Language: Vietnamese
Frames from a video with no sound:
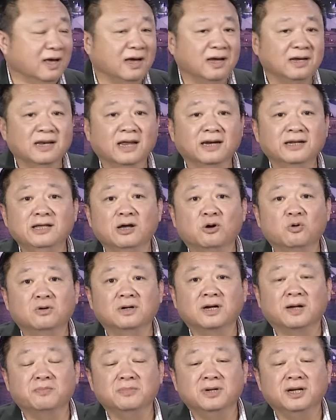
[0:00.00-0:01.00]
để đánh dấu
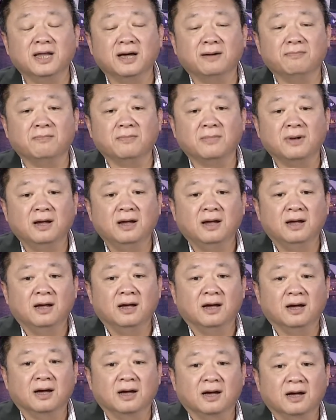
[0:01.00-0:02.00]
50 năm
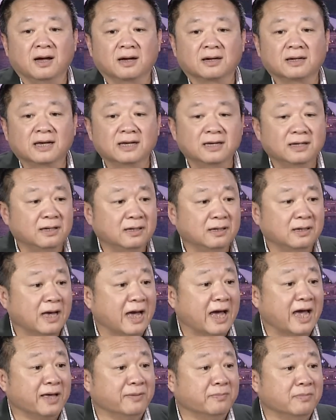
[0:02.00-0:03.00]
à, cái
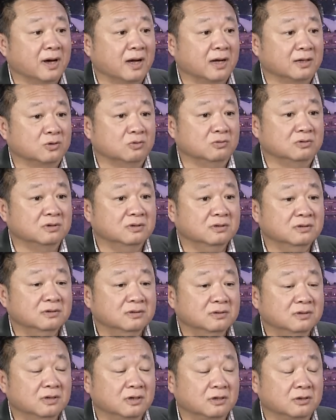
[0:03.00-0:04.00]
ngày mà thủ
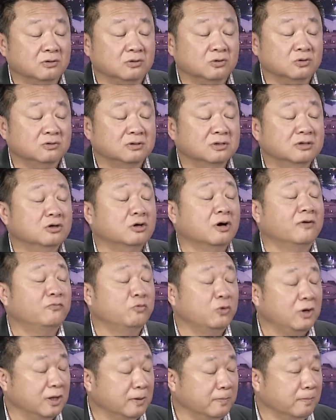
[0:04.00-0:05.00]
tướng cựu thủ tướng
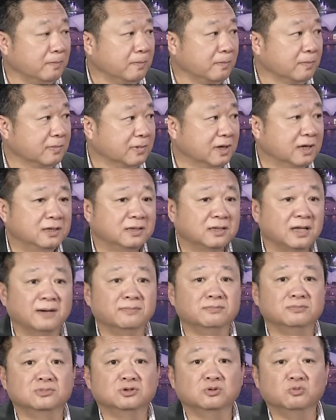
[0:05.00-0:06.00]
Gough Willem đến
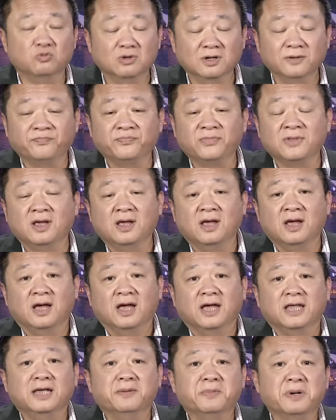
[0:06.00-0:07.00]
thăm Trung Quốc
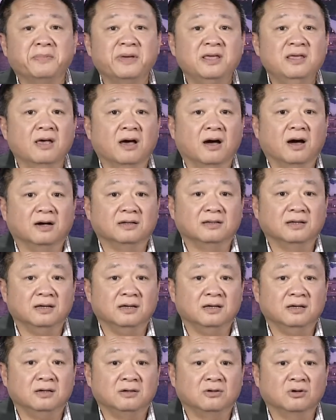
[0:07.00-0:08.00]
nhưng mà bây giờ
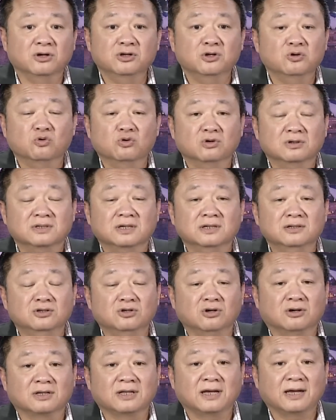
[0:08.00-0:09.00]
thì có nhiều nguồn tin
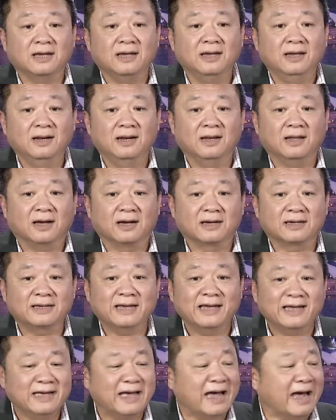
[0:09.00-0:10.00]
cho thấy là
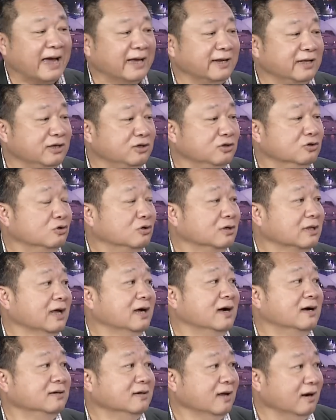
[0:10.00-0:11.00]
cái ngày thì chưa có thể
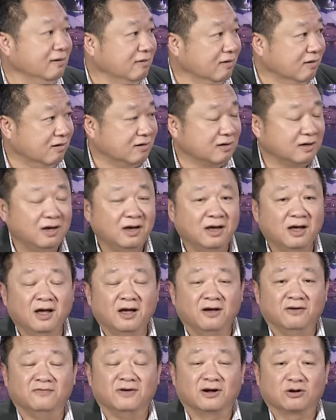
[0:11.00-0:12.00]
ấn định được
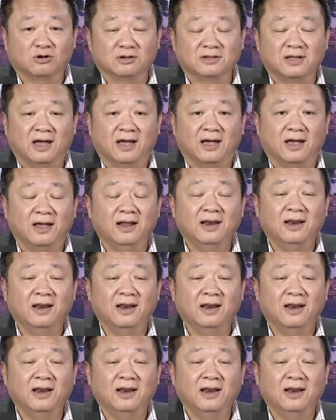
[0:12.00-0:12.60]
và có thể